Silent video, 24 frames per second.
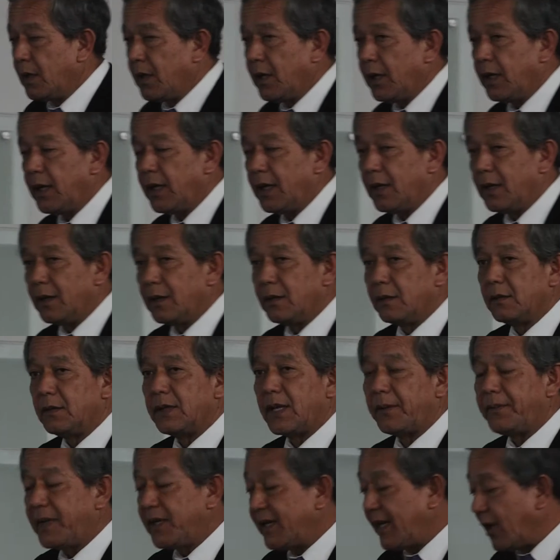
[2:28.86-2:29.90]
Eh,
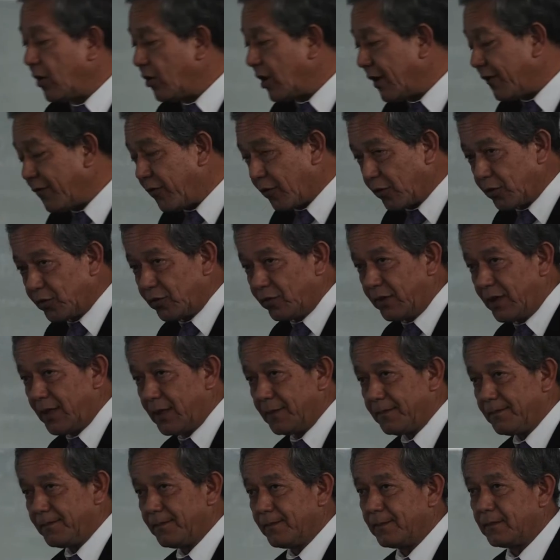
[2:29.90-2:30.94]
también tengo la
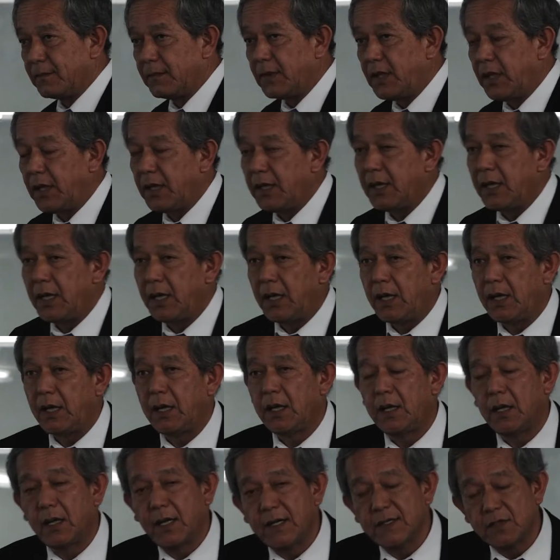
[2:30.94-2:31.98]
fortuna de
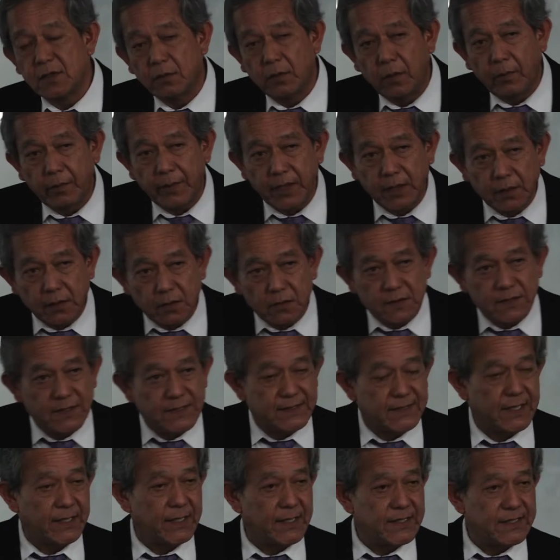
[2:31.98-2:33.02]
que en estos momentos
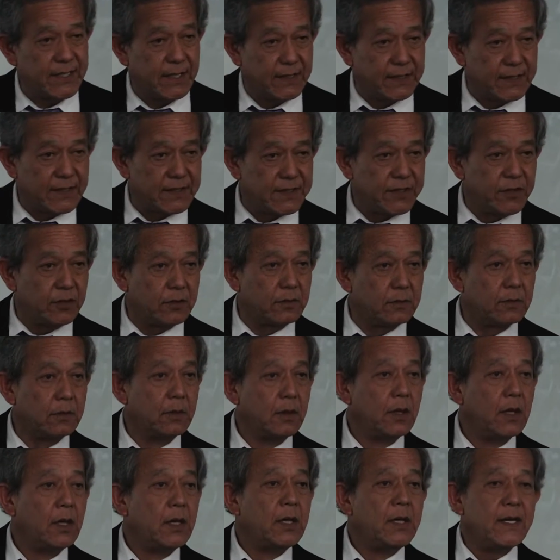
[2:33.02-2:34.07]
esta disertación
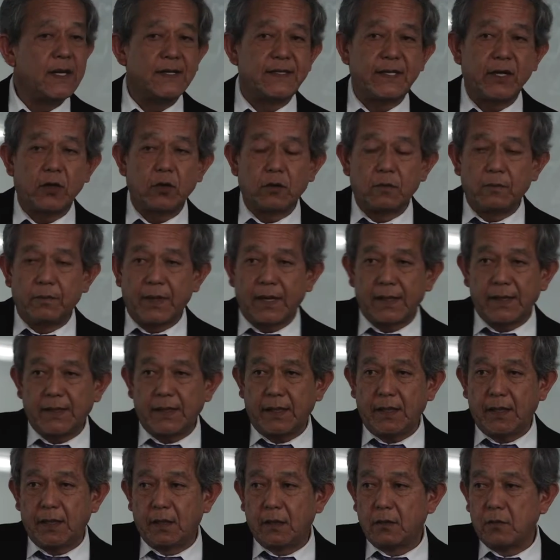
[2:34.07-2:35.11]
esté
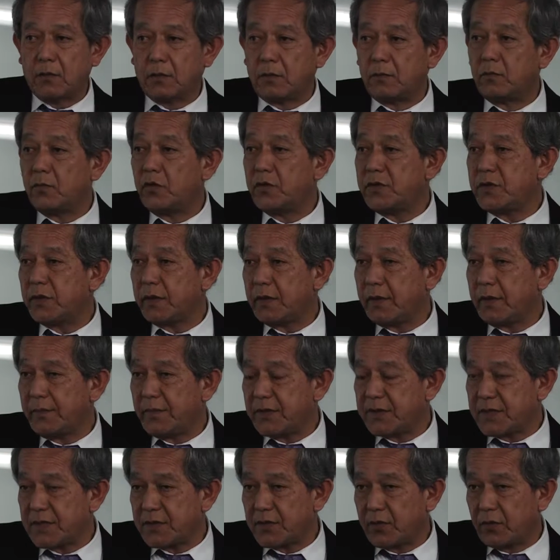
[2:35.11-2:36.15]
compartida con muchos de
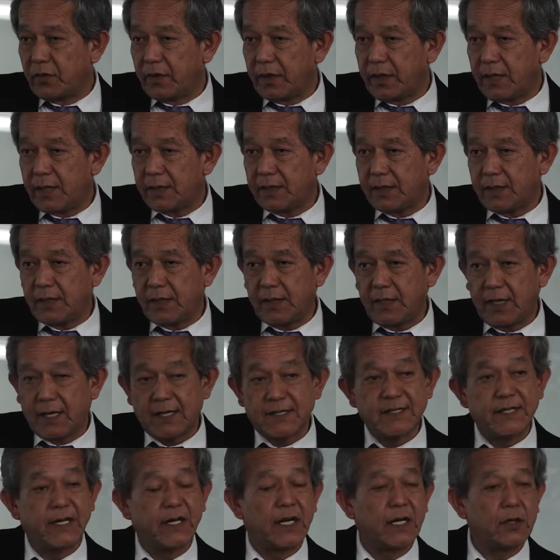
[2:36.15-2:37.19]
mis estudiantes de la
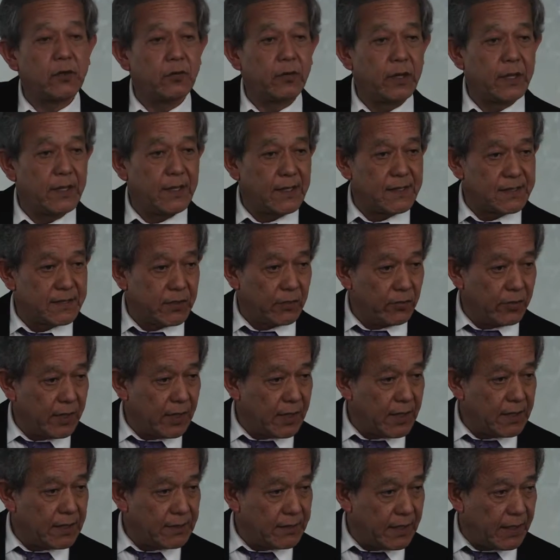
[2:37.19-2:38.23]
asignatura de
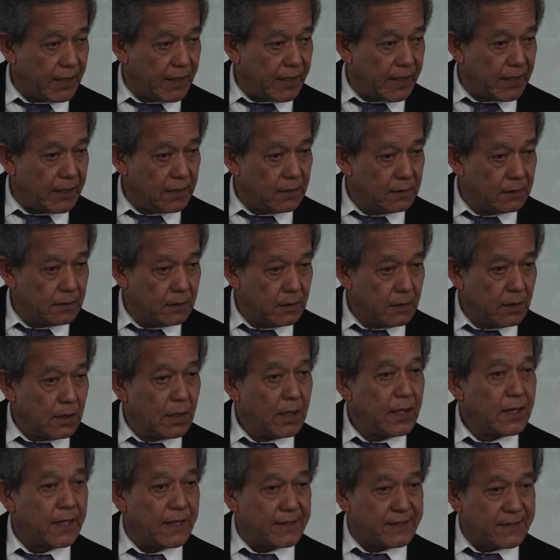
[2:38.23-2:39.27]
seguridad integral
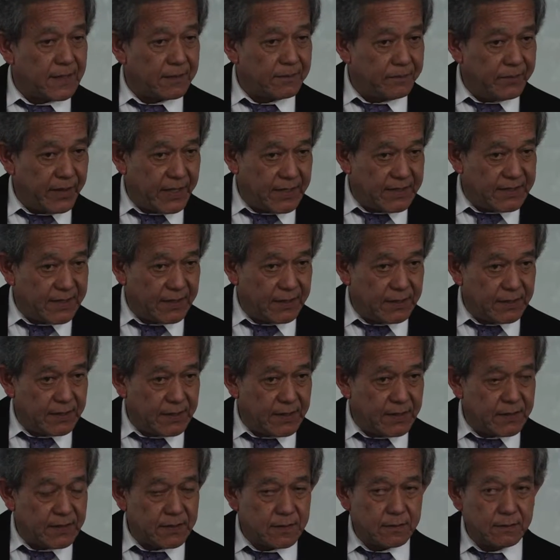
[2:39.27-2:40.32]
que están
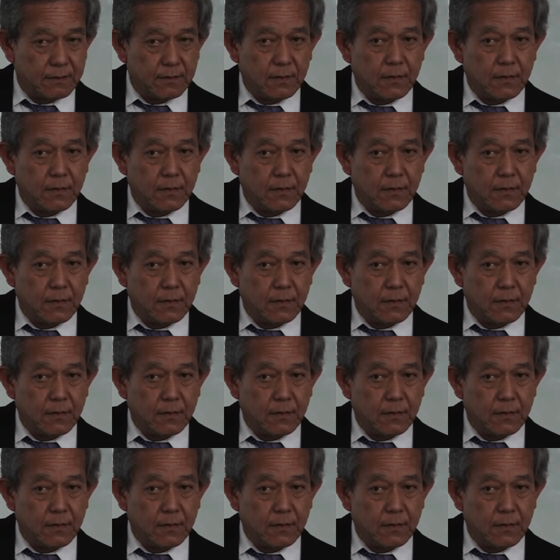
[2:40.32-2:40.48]
presentes.